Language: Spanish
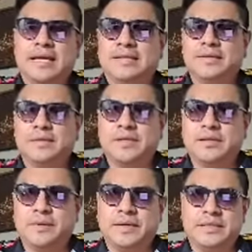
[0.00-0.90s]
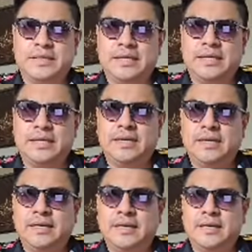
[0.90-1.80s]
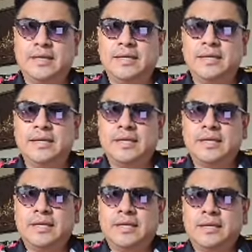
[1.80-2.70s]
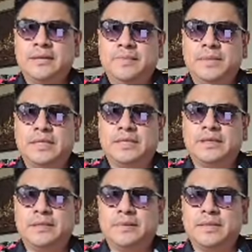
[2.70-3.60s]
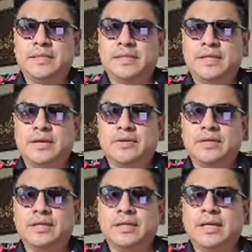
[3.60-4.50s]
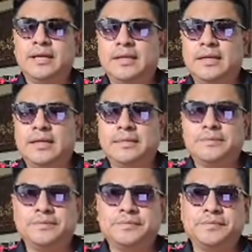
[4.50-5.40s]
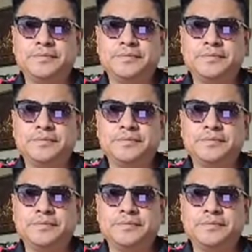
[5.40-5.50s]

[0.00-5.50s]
Estamos viendo a ver si Patricia ver se quiere conectar. Em,